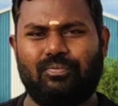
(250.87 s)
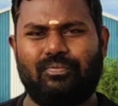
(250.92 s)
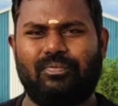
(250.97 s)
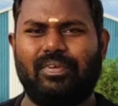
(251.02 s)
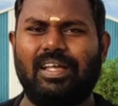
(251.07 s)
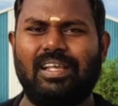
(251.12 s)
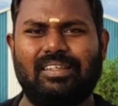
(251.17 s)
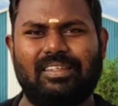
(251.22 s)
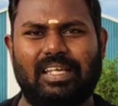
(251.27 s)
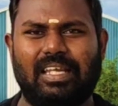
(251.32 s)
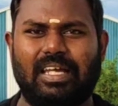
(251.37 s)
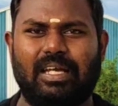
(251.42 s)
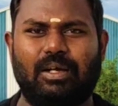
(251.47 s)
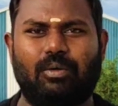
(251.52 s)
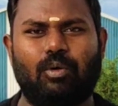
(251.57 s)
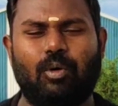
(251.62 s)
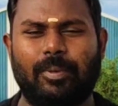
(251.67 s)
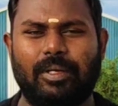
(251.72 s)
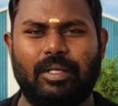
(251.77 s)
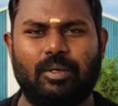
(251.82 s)
வேறு சில
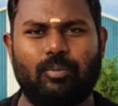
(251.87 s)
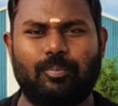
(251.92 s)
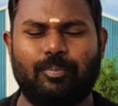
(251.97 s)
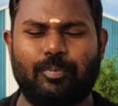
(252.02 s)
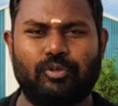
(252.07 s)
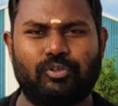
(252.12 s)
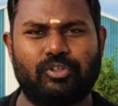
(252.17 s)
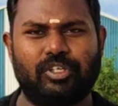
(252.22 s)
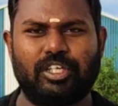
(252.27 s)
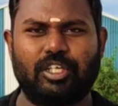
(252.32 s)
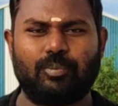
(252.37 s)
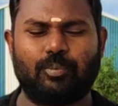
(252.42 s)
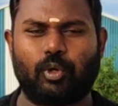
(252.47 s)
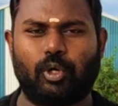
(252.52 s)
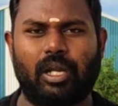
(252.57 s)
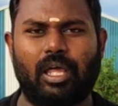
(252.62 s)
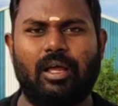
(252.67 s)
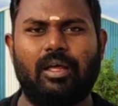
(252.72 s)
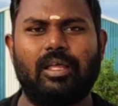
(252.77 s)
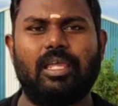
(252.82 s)
ஓப்பன் போஸ்டிங்க்கு
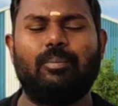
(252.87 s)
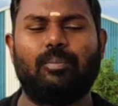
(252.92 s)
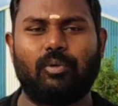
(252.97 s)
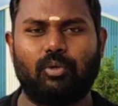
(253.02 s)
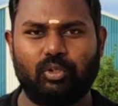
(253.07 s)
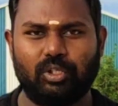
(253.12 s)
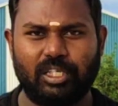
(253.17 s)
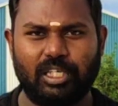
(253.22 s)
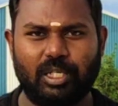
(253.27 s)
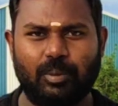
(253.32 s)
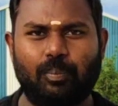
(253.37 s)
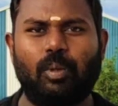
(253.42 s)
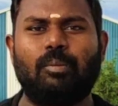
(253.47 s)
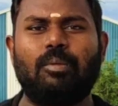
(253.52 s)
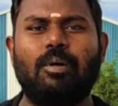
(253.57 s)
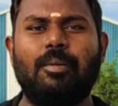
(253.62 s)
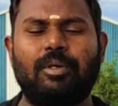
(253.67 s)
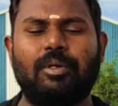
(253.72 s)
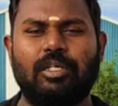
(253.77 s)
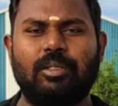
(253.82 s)
போகலாம் இப்போ வந்து
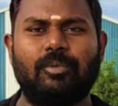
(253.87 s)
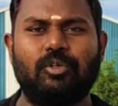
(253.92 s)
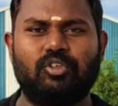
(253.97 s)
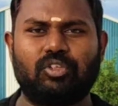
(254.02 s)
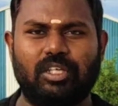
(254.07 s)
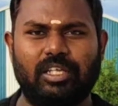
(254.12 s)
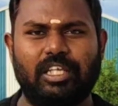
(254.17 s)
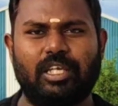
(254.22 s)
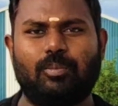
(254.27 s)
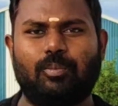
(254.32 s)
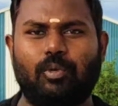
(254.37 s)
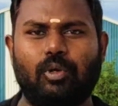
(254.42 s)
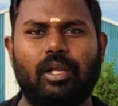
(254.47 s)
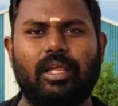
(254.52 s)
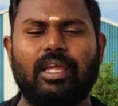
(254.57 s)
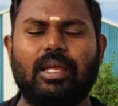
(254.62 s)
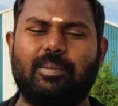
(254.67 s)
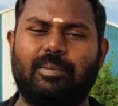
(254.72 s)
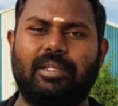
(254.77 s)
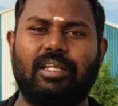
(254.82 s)
டிப்ளமோ மட்டும் முடிச்சுட்டு நீங்கள்
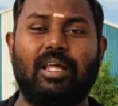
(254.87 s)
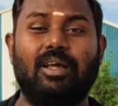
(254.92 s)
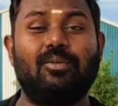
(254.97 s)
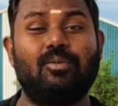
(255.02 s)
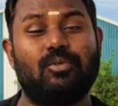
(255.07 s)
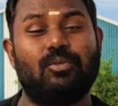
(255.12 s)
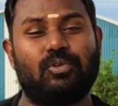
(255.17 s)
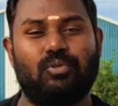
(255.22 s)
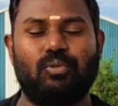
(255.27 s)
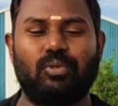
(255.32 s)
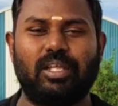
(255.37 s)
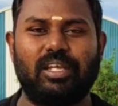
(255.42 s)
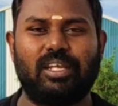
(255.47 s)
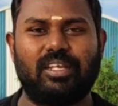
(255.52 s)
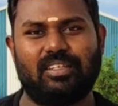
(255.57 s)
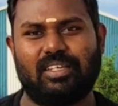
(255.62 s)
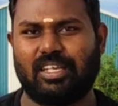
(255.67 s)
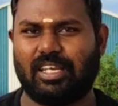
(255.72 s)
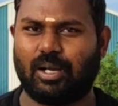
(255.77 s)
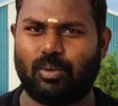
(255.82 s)
போகிறீங்க அப்படின்னா ஒரு ஜூனியர்
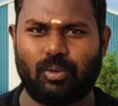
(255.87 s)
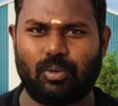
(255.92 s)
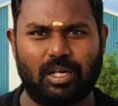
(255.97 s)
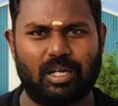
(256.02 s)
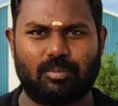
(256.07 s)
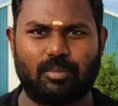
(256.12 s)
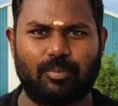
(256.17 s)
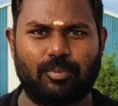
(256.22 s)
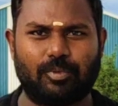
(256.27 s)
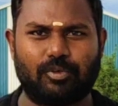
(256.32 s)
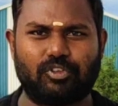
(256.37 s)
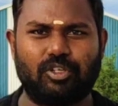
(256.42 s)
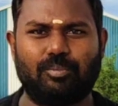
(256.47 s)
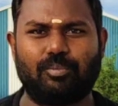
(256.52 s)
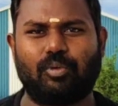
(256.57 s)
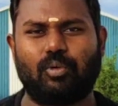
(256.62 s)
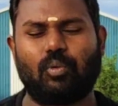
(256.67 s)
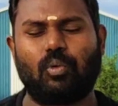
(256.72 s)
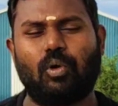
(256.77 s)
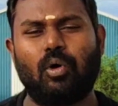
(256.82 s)
இன்ஜினியராக உள்ள நம்ம
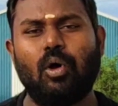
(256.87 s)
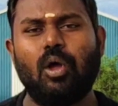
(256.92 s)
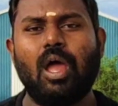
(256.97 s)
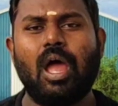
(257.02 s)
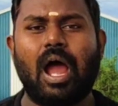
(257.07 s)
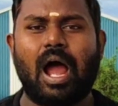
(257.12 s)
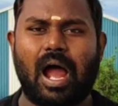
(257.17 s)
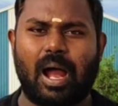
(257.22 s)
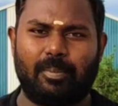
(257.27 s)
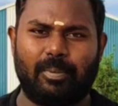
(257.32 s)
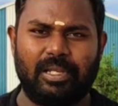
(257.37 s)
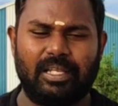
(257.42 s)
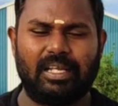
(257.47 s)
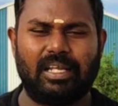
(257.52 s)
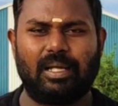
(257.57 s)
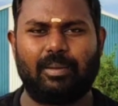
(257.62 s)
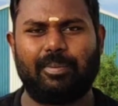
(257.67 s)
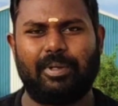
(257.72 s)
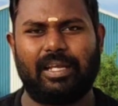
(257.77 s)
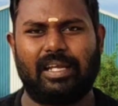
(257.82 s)
போஸ்டிங் போடுவோம் அப்படி
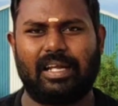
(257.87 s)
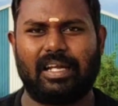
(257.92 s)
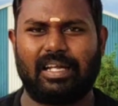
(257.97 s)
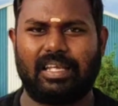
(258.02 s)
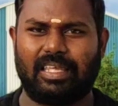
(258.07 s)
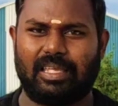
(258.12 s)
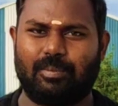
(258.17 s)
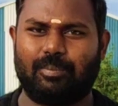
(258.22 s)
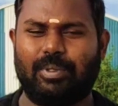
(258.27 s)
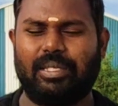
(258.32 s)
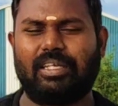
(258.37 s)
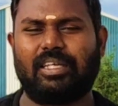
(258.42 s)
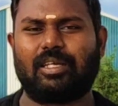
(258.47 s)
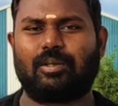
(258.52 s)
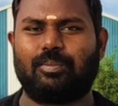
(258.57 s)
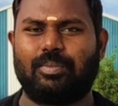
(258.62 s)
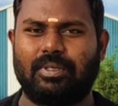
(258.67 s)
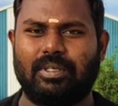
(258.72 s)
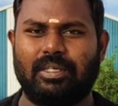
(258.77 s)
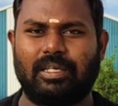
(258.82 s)
இல்லை அப்படின்னா நீங்கள்
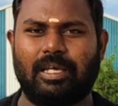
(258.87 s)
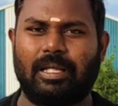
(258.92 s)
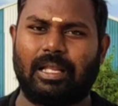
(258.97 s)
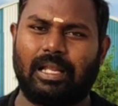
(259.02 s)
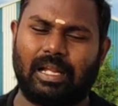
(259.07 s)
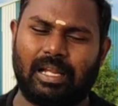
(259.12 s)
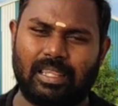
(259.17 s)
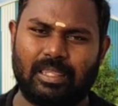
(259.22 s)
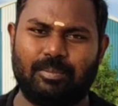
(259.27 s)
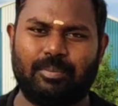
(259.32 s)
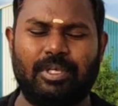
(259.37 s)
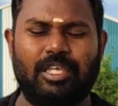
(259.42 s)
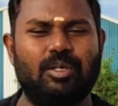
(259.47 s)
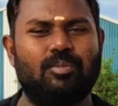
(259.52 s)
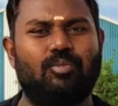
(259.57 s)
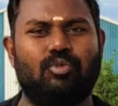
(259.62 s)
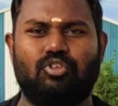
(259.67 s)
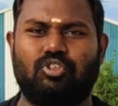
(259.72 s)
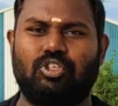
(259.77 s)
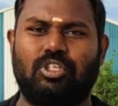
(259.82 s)
பிடெக் பி அல்லது
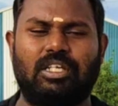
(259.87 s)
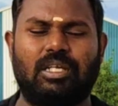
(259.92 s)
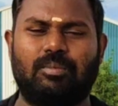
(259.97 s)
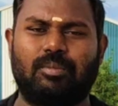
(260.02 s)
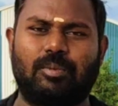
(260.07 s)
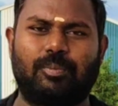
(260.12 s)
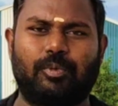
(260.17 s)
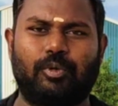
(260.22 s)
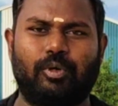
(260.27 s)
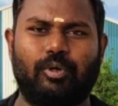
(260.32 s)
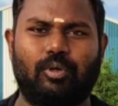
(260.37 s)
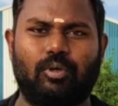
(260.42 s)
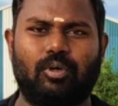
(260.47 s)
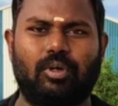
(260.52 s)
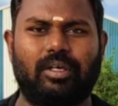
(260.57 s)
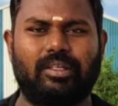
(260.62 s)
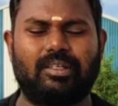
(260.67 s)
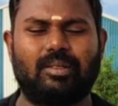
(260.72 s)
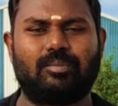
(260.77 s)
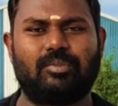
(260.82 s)
பிஇ முடிச்சுட்டு நம்ம போனோம்
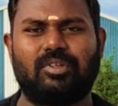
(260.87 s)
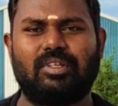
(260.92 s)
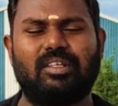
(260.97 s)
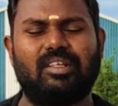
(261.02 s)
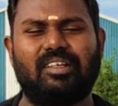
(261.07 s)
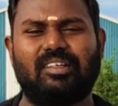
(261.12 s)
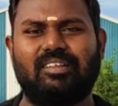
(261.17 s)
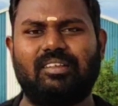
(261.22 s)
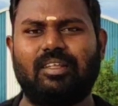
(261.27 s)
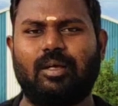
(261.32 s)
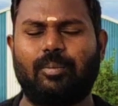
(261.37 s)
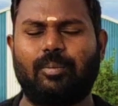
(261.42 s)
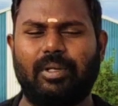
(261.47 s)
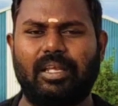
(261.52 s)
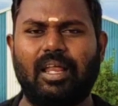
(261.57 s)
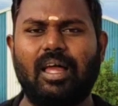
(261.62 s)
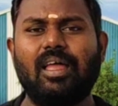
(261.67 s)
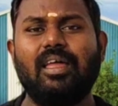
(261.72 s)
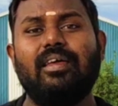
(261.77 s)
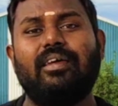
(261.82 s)
எக்ஸாம்ஸ் இருந்துச்சு
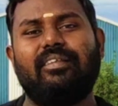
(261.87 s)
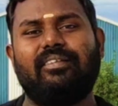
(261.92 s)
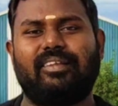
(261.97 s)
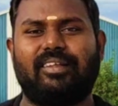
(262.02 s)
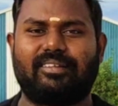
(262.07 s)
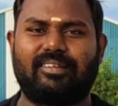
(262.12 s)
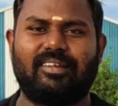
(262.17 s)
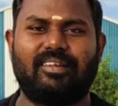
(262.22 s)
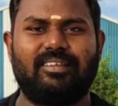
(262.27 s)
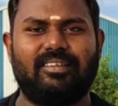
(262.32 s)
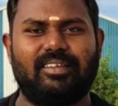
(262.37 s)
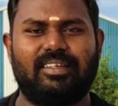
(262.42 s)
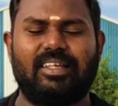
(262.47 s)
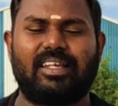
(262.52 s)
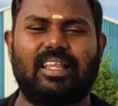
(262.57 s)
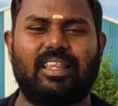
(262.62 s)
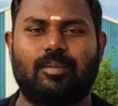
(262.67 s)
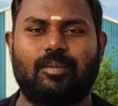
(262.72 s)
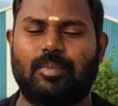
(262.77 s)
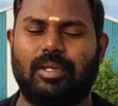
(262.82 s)
அப்படின்னா செக்ஷன்
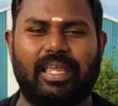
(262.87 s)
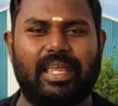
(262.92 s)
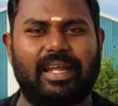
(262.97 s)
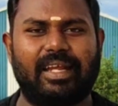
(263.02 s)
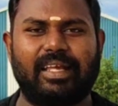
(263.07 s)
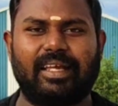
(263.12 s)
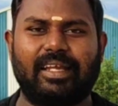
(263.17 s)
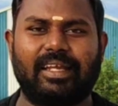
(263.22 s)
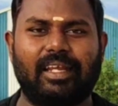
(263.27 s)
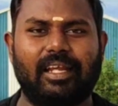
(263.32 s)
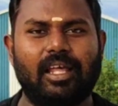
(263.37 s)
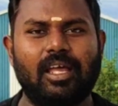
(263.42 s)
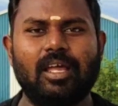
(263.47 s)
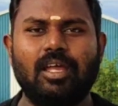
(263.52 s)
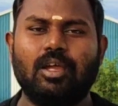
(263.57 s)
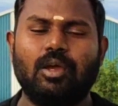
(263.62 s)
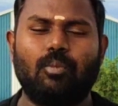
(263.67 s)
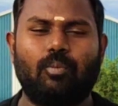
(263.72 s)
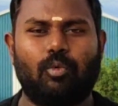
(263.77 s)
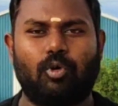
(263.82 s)
இன்ஜினியர் அந்த மாதிரி கேட்டகரியில்
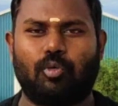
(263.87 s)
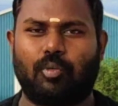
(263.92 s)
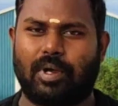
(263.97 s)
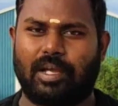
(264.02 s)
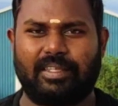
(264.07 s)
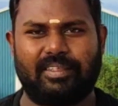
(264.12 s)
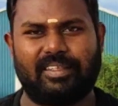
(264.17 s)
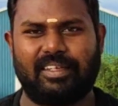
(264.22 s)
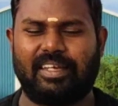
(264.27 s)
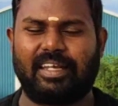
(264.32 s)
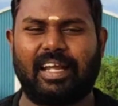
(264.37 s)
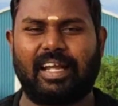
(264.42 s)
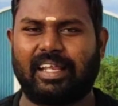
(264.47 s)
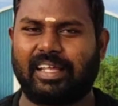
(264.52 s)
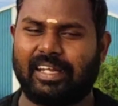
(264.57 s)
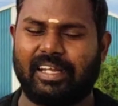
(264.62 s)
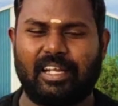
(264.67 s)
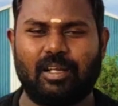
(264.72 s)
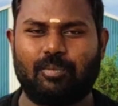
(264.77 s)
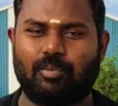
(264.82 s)
போடுவாங்க இன்ஜினியர்
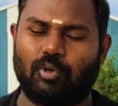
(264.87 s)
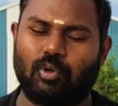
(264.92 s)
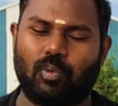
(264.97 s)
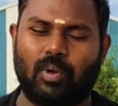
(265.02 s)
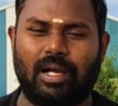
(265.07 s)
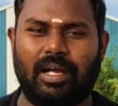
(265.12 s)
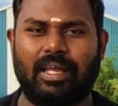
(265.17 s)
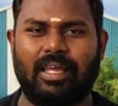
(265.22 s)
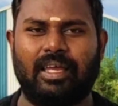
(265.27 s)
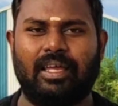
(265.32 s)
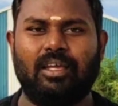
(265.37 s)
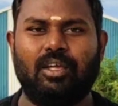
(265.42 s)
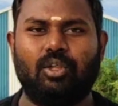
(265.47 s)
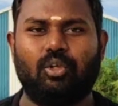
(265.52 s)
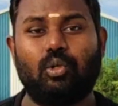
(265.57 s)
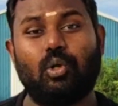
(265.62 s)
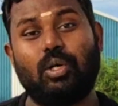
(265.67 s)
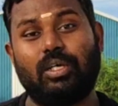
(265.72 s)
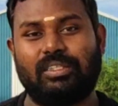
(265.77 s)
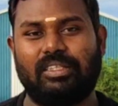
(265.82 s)
கேட்டகரியில் போடுவாங்க
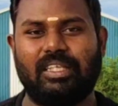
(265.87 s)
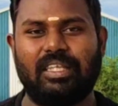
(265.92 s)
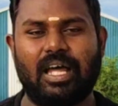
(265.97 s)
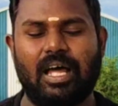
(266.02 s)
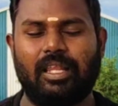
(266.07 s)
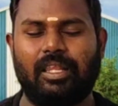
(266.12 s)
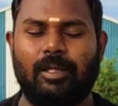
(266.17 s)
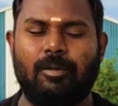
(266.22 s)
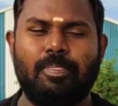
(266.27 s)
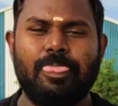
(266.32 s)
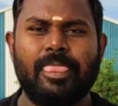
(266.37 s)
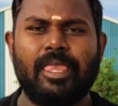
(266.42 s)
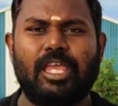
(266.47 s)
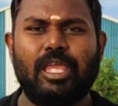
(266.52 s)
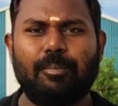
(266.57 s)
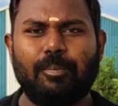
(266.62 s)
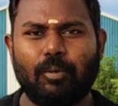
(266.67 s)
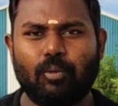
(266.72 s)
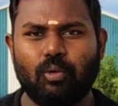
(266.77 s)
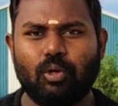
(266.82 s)
ஸோ இதுதான் அது
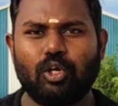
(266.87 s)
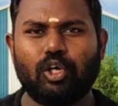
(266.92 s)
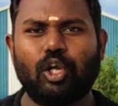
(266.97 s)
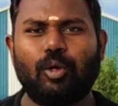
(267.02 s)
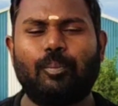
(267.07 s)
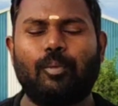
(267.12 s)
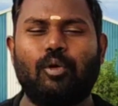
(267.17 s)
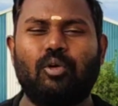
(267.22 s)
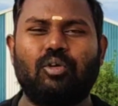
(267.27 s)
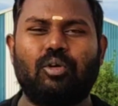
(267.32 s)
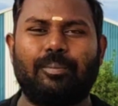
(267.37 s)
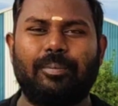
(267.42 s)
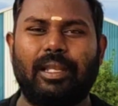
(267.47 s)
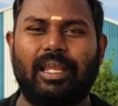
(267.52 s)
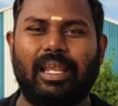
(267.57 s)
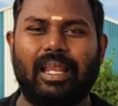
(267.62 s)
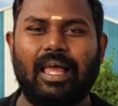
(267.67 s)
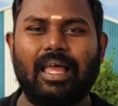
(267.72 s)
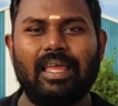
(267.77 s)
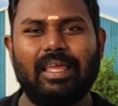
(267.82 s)
இப்போ உள்ளுக்குள்ளே போகணும்
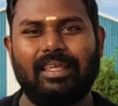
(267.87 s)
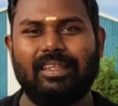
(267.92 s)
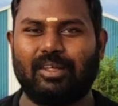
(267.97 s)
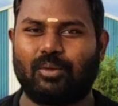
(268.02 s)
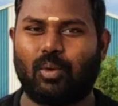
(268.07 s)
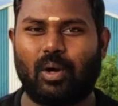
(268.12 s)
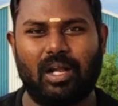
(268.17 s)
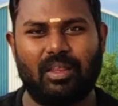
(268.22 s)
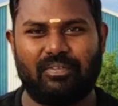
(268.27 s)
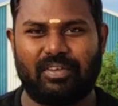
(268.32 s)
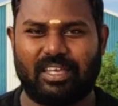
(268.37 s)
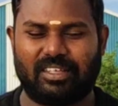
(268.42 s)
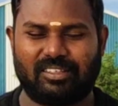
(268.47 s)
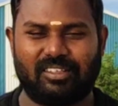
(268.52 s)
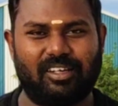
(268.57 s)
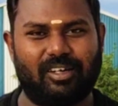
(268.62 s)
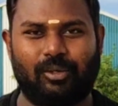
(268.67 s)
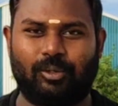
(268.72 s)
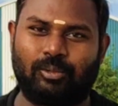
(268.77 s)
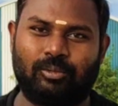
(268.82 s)
அப்படின்னா இந்த
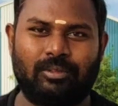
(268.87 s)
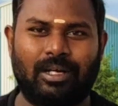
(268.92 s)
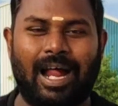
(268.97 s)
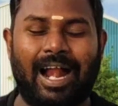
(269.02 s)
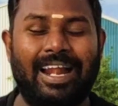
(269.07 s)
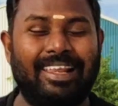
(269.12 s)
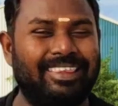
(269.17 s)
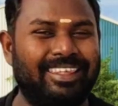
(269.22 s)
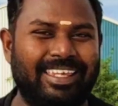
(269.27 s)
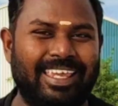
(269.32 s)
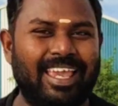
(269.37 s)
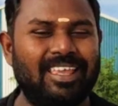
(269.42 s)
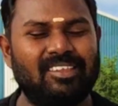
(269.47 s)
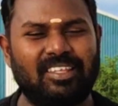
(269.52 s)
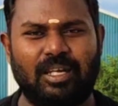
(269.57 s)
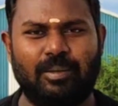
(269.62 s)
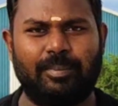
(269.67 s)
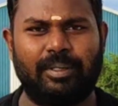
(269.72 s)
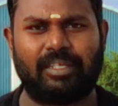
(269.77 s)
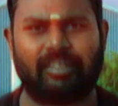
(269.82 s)
குவாலிஃபிகேஷன் இருக்கணும் அடுத்து ஏஜ்
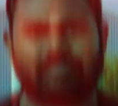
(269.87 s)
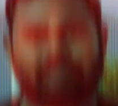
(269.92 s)
லிமிட்